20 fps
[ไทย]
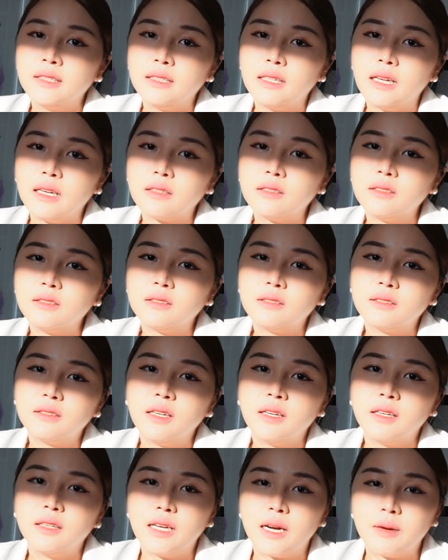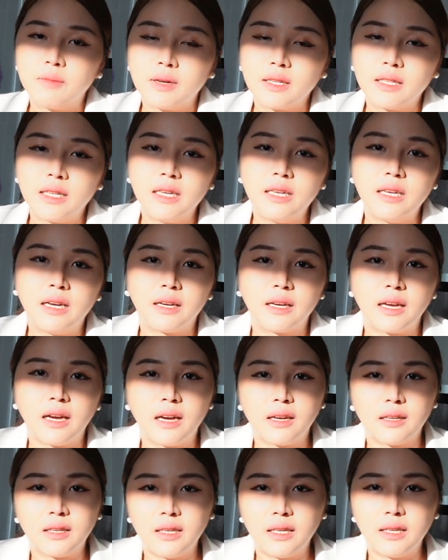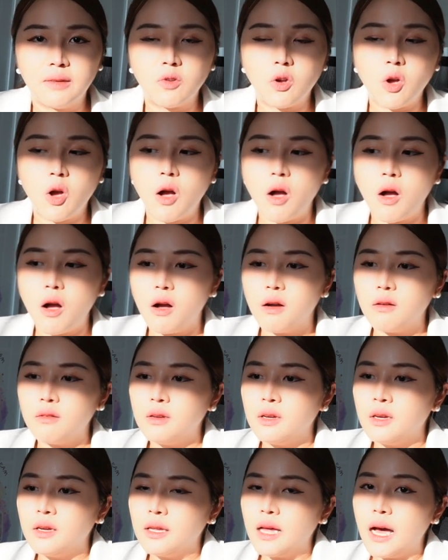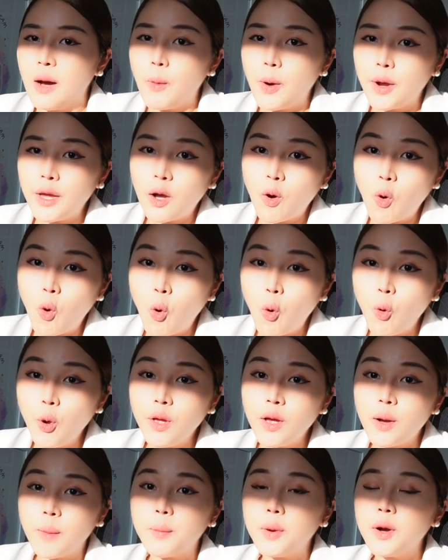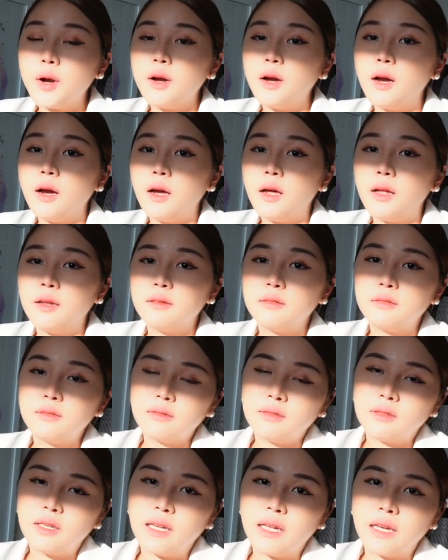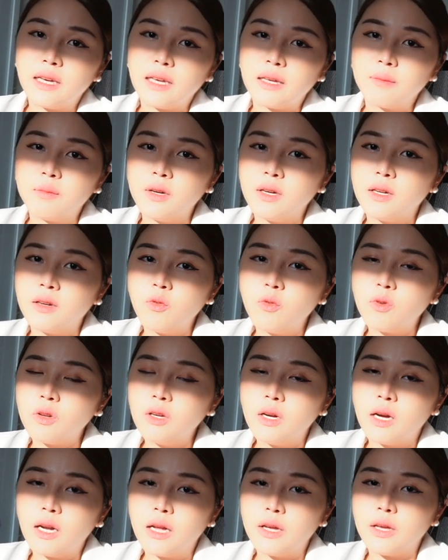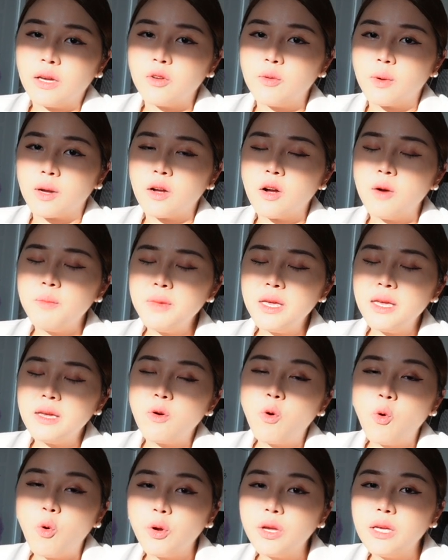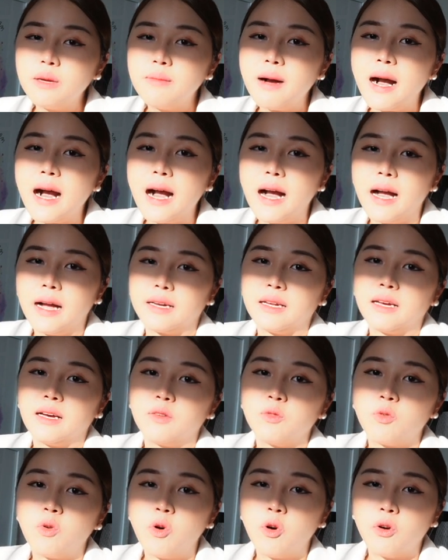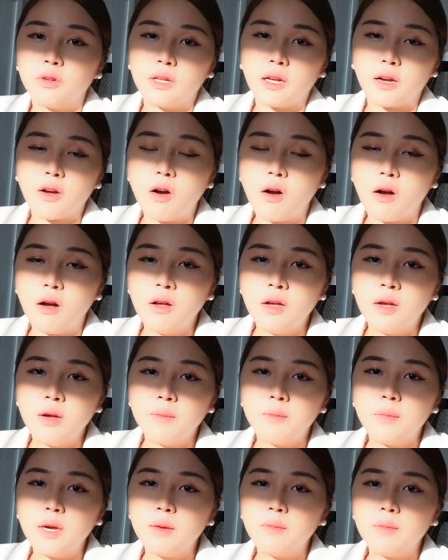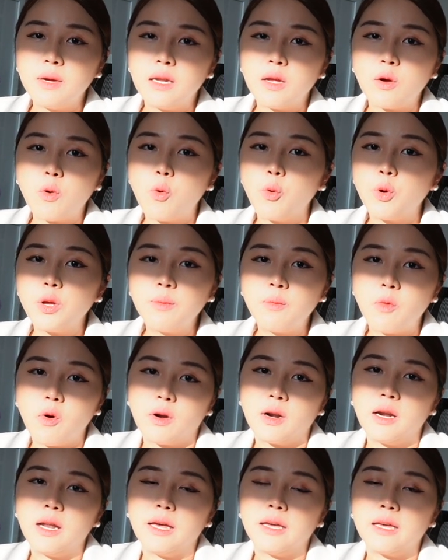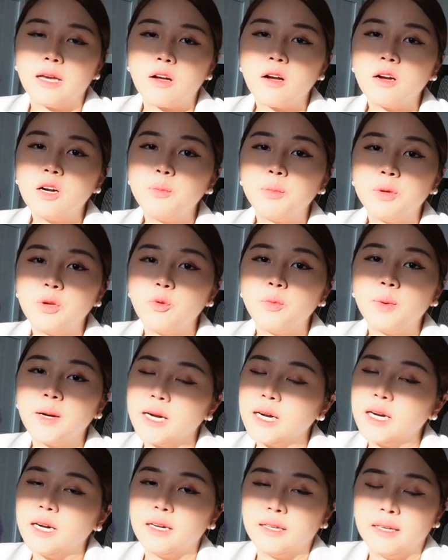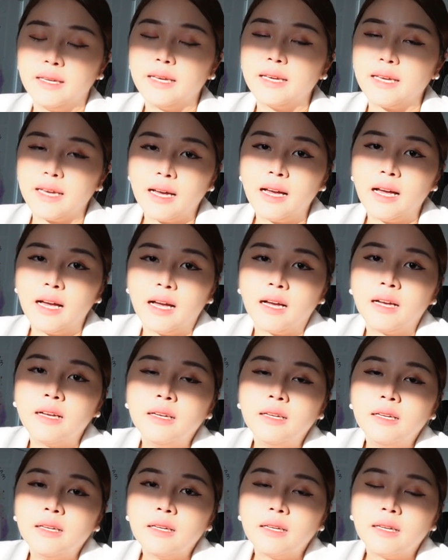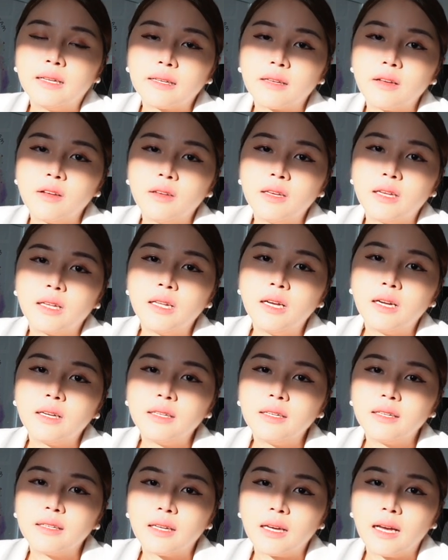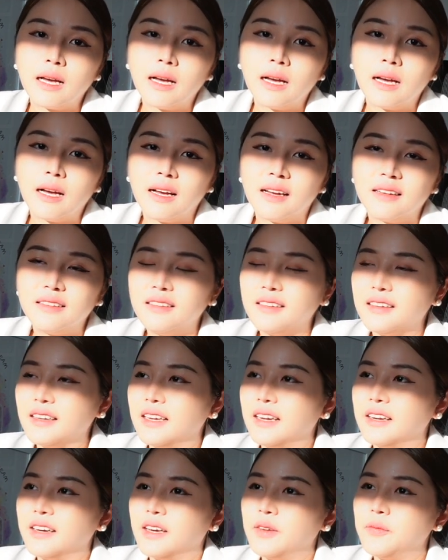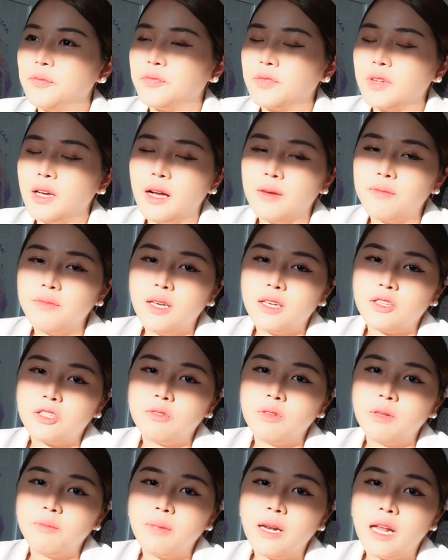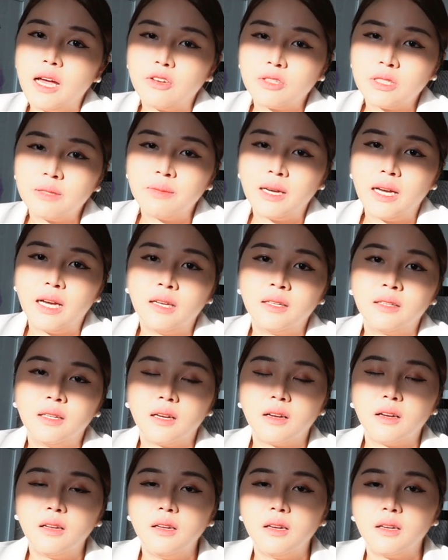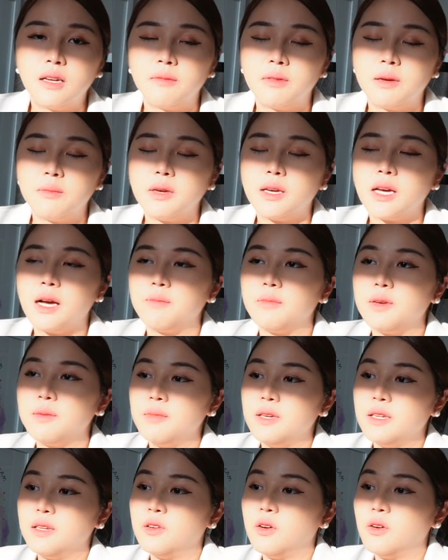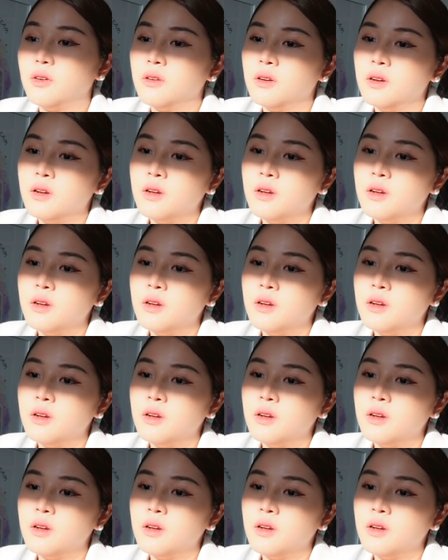และคืออย่างบางทีอย่างเงี้ยคิมก็ถามว่ายังคุยกับเพื่อนอะไรเพื่ลูกเรืออะไรอย่างเงี้ยมันก็มีคุยบ้างนะคะทุกคนแต่ก็ไม่ไม่ได้คุยหมดอะไรเงี้ยก็คือผิวเผินอะไรเงี้ยค่ะแล้วก็อีกเรื่องหนึ่งนะคะเรื่องอะไรนะอัปเดตชีวิตไปแล้วใช่ไหมแล้วก็เรื่องทำไมไม่กลับไปบินเนาะ